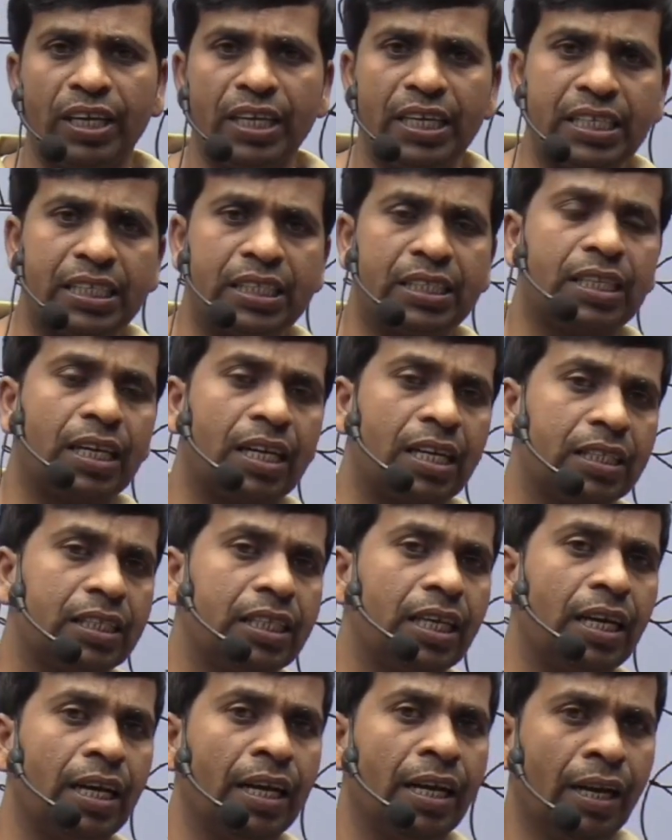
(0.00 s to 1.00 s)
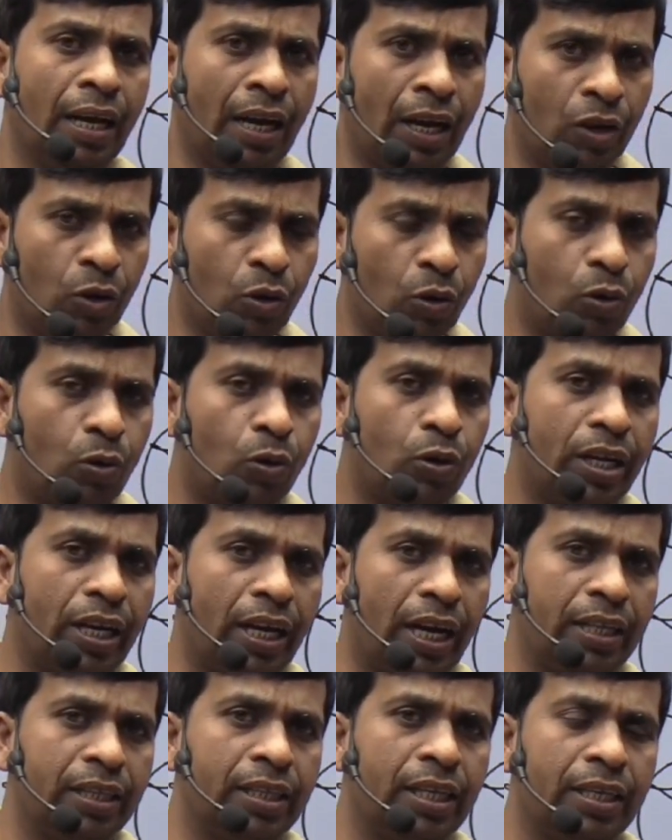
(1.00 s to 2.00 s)
और इस तरह से
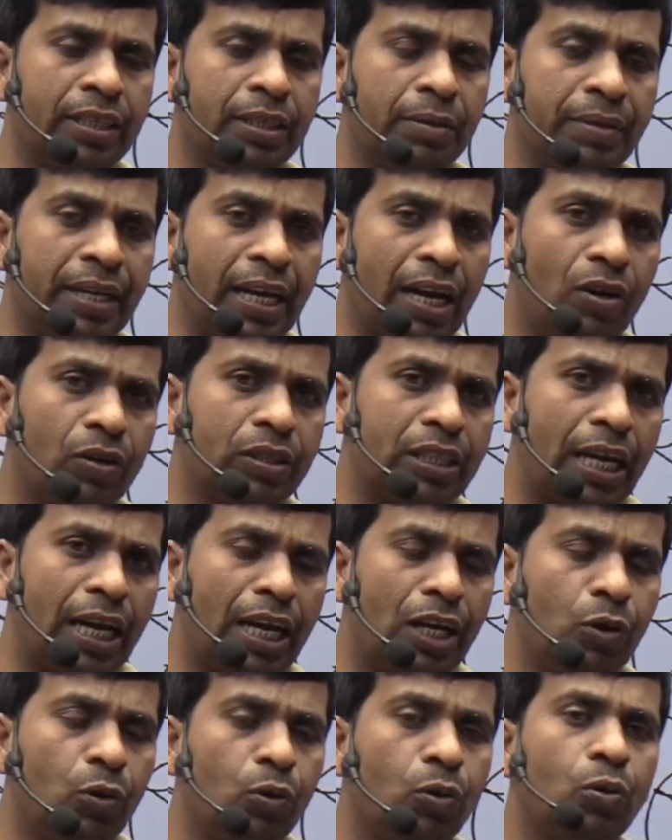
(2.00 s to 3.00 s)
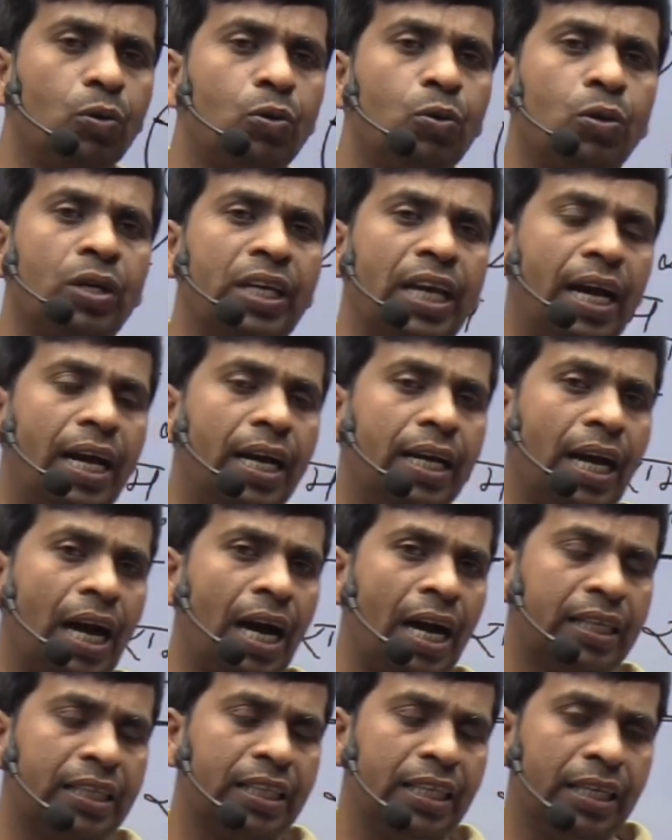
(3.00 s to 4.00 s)
लोगों के अंदर जब क्या होता है लोगों को क्या
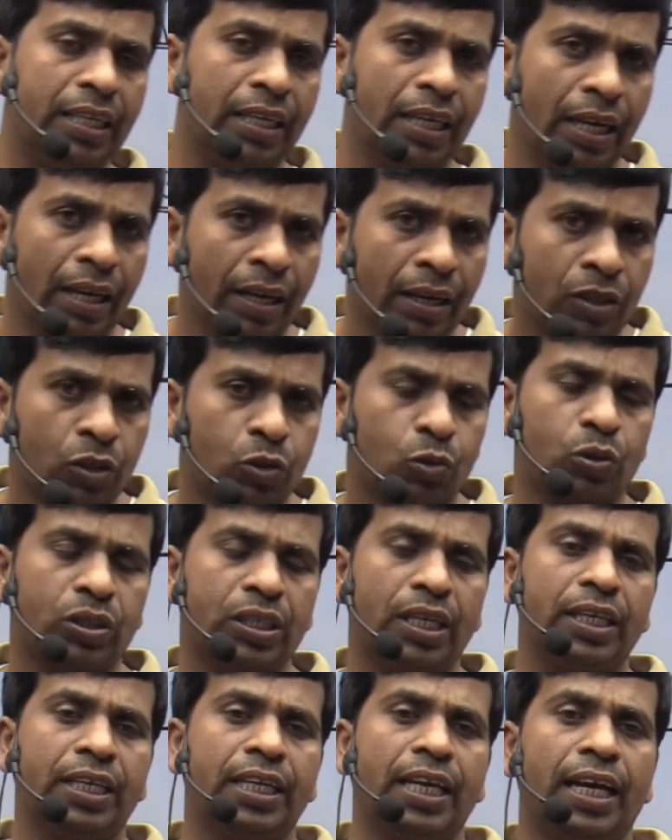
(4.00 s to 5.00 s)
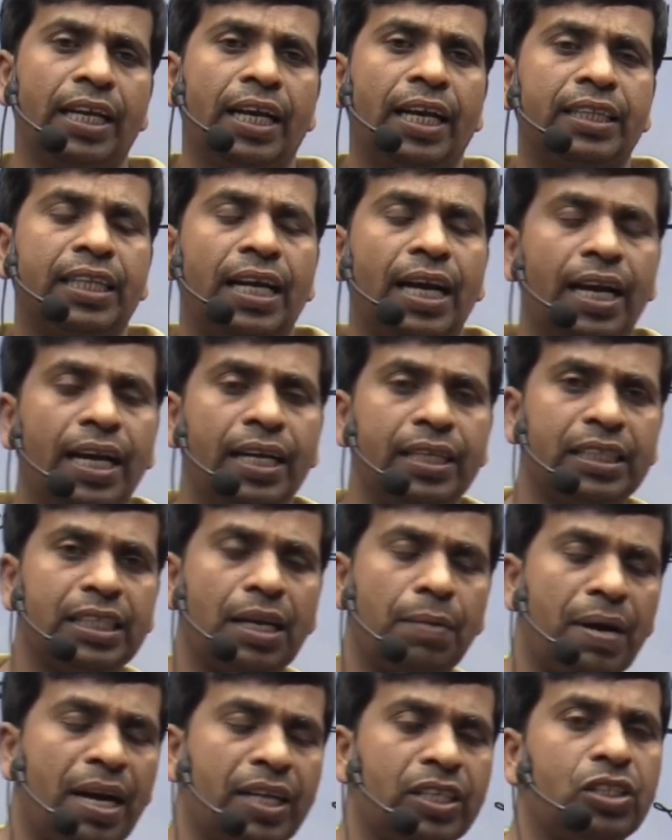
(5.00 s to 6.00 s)
है आर्थिक शोषण किया जाता
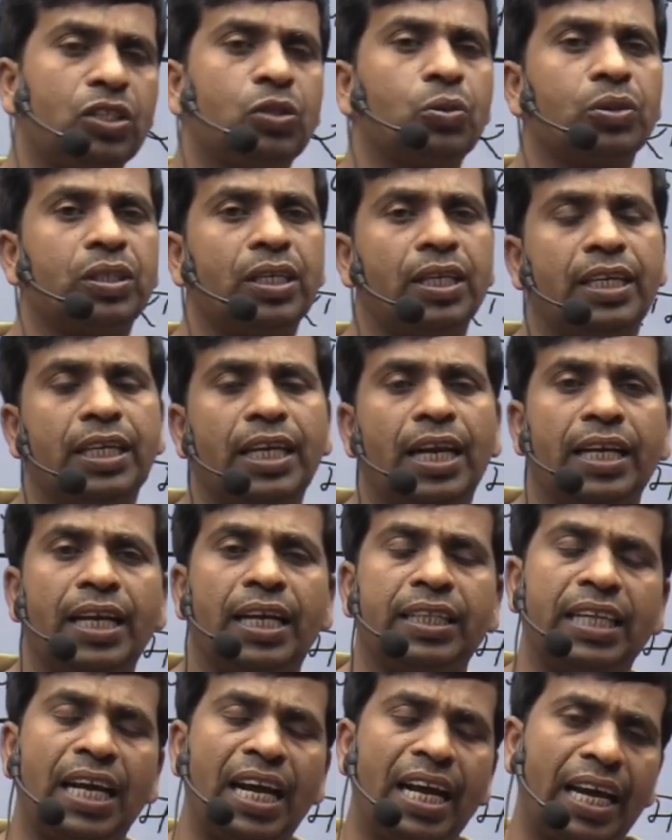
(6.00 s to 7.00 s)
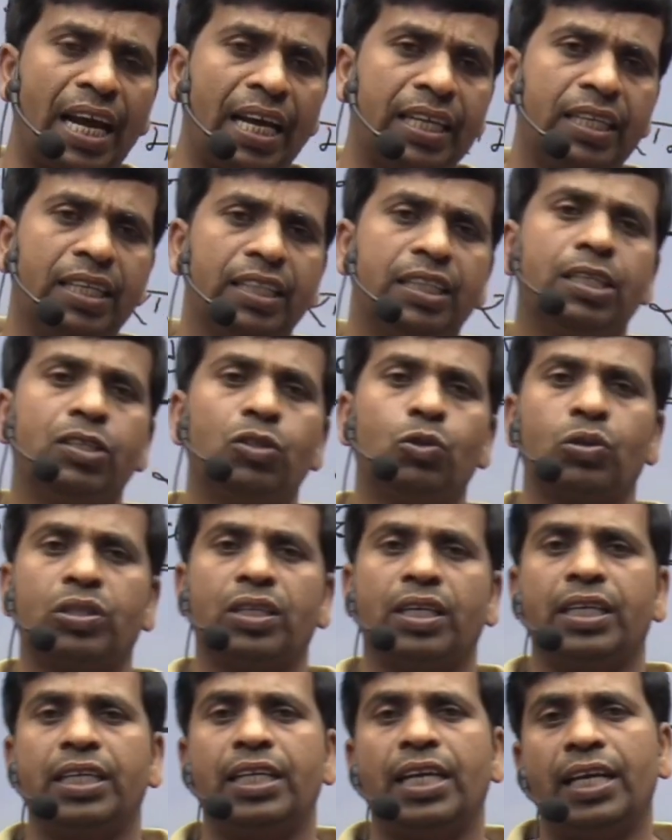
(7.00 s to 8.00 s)
है सामाजिक शोषण किया जाता है राजनीतिक
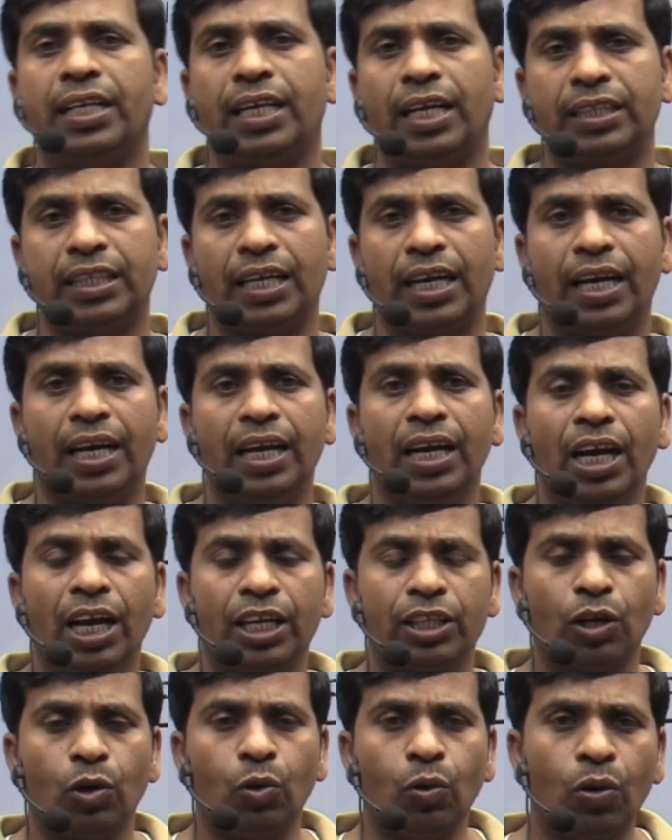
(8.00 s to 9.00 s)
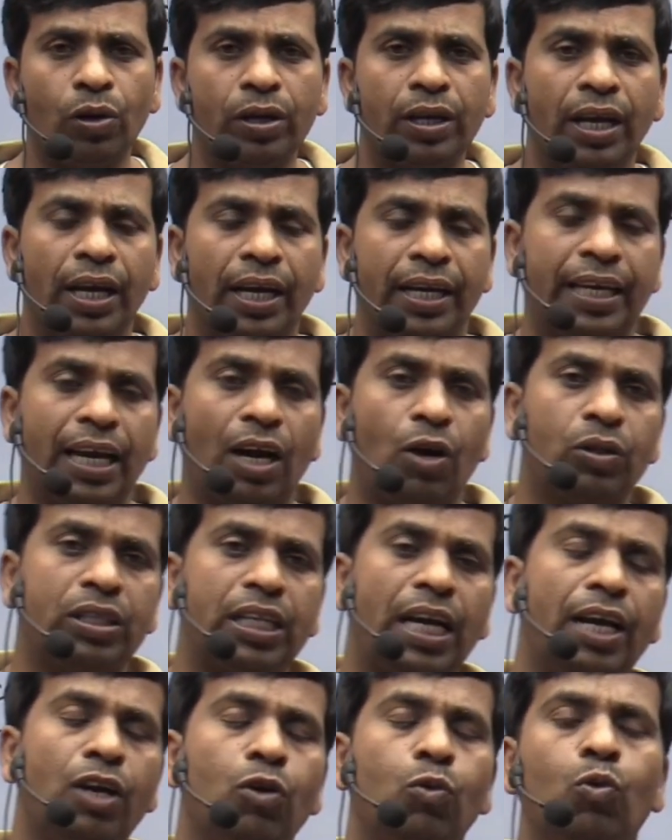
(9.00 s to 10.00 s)
शोषण किया जाता है तो लोग
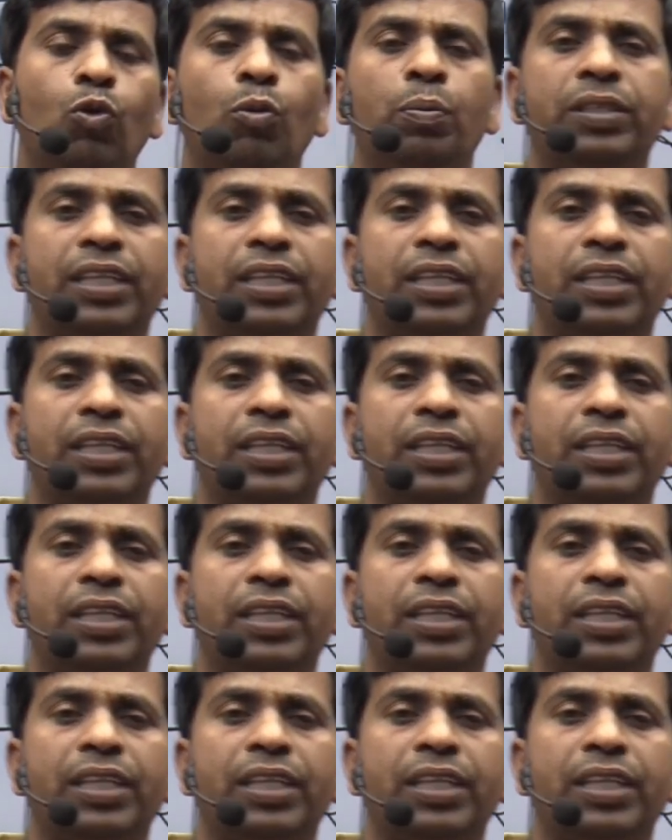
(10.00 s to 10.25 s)
क्या होता है